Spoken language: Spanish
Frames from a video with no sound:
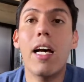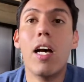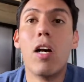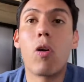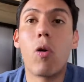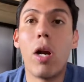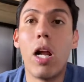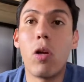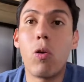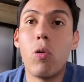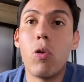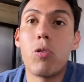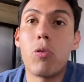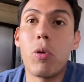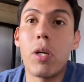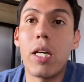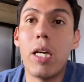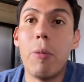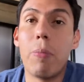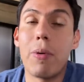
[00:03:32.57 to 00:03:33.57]
con algún
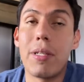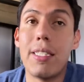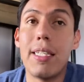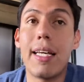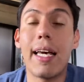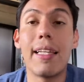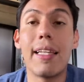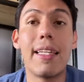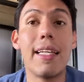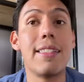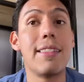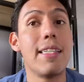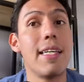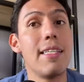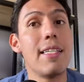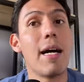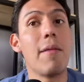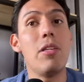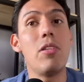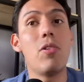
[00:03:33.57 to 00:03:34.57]
otro equipo. Así que desde
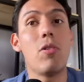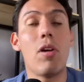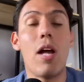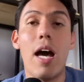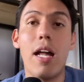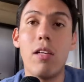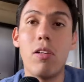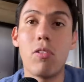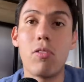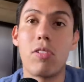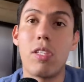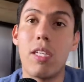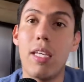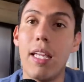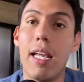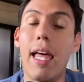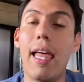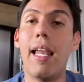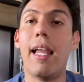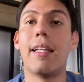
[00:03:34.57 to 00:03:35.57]
ya Millonarios
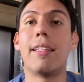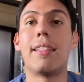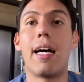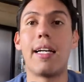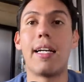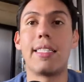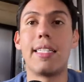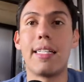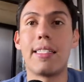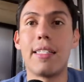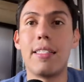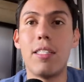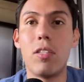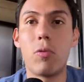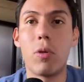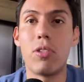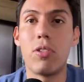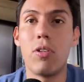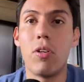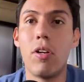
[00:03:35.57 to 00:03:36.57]
quiere adelantarse a esa
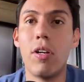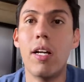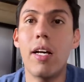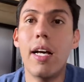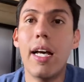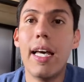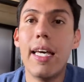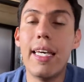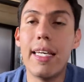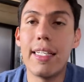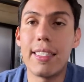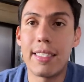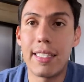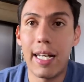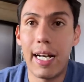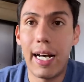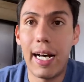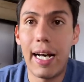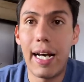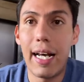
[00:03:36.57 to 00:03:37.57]
situación y
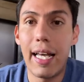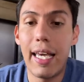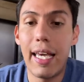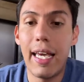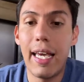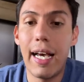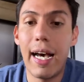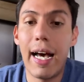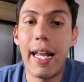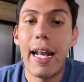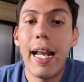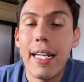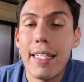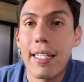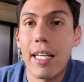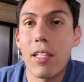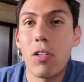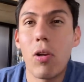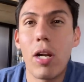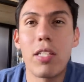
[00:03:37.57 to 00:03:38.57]
está eh,
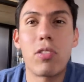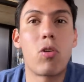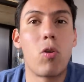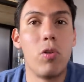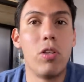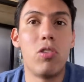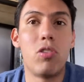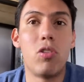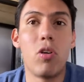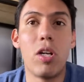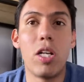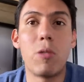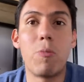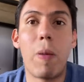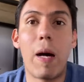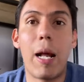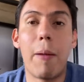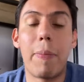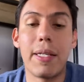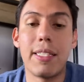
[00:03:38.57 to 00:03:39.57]
analizando las condiciones
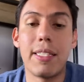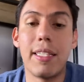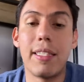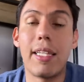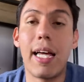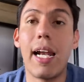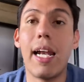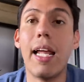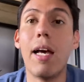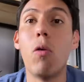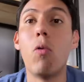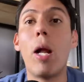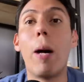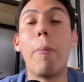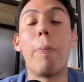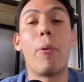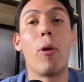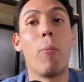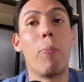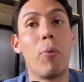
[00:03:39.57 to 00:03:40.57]
para presentarle
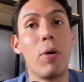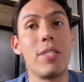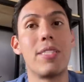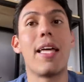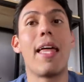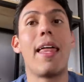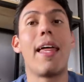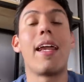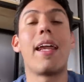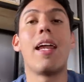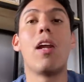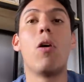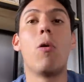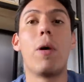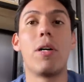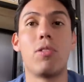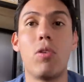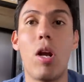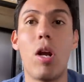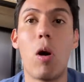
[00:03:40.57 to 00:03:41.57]
una propuesta de
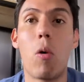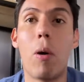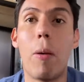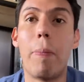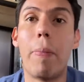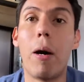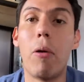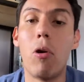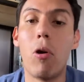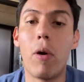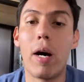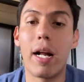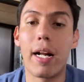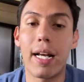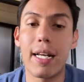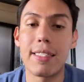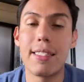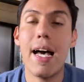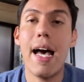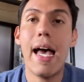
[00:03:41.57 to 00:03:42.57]
renovación a Juan Pablo
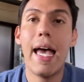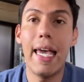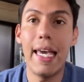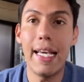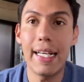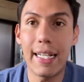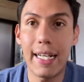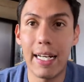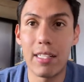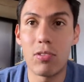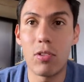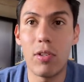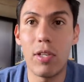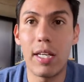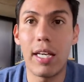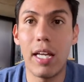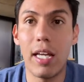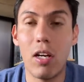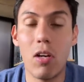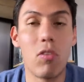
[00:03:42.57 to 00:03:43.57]
Vargas en caso
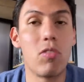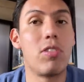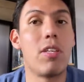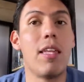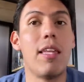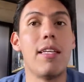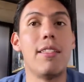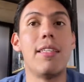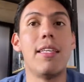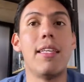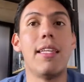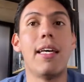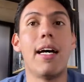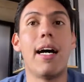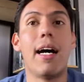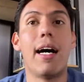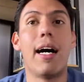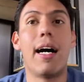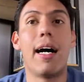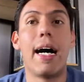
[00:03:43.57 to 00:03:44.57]
de que no se
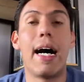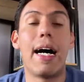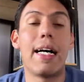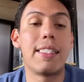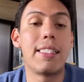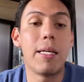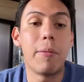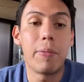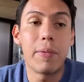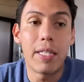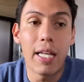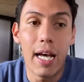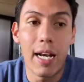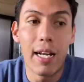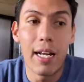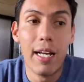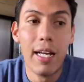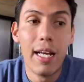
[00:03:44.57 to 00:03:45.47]
decida aceptar